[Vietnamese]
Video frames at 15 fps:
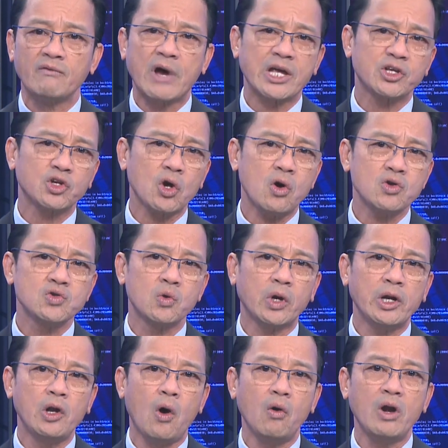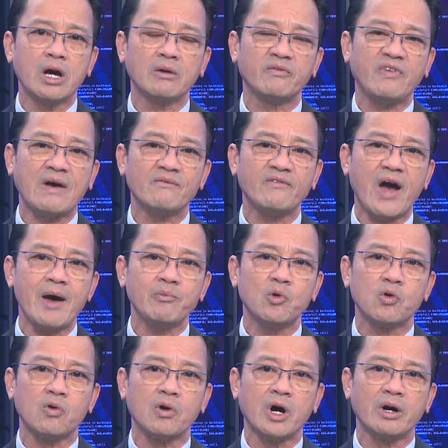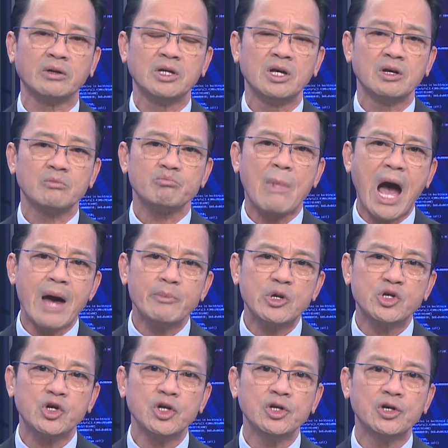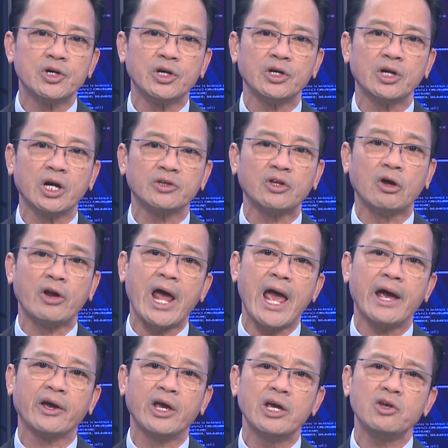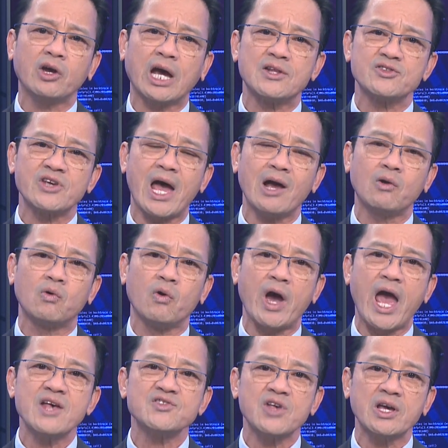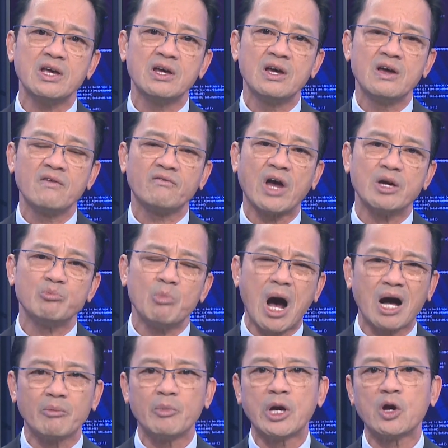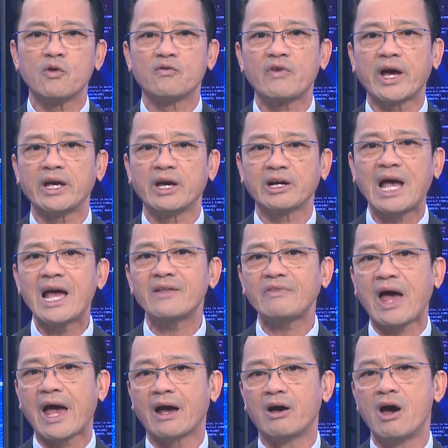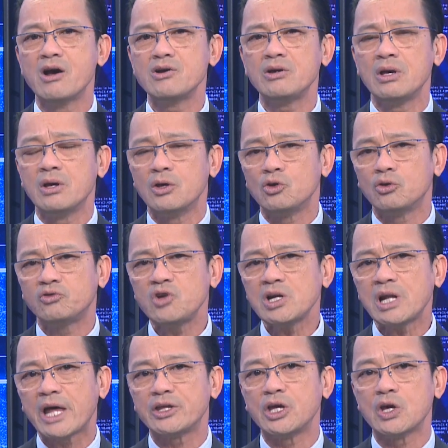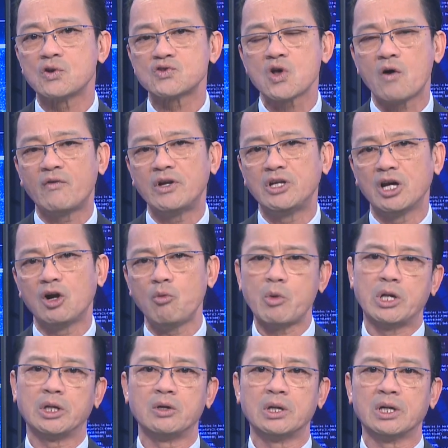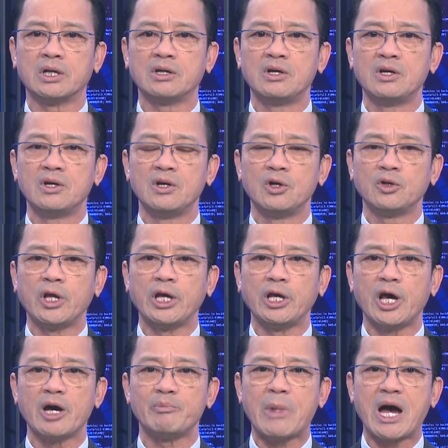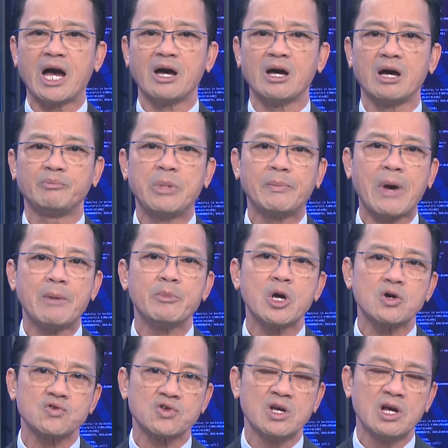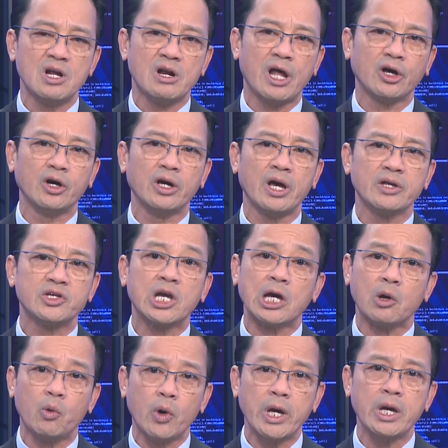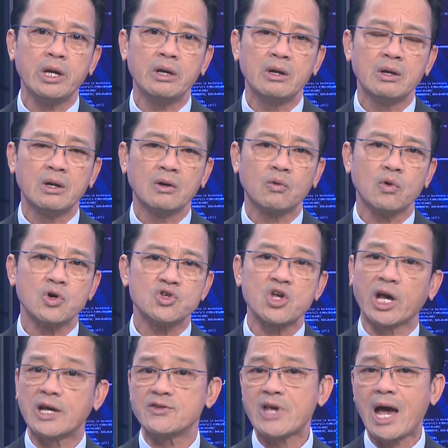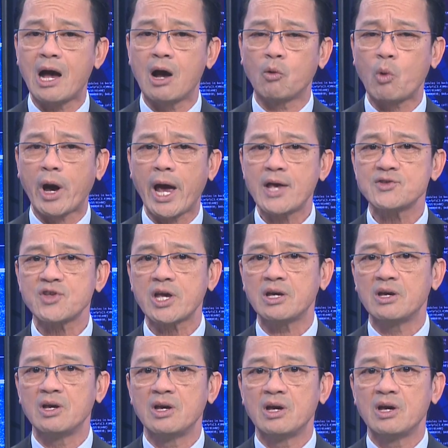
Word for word: và cho dù cái nỗ lực phạm pháp của 39 người à, tử nạn khiến cho cảnh sát của Essex phải bận biệu, phải căng thẳng hơn rất là nhiều so với những lúc bình thường. Thì à, bà Pippa Mills là người à, chỉ huy của sở cảnh sát ở quận Essex.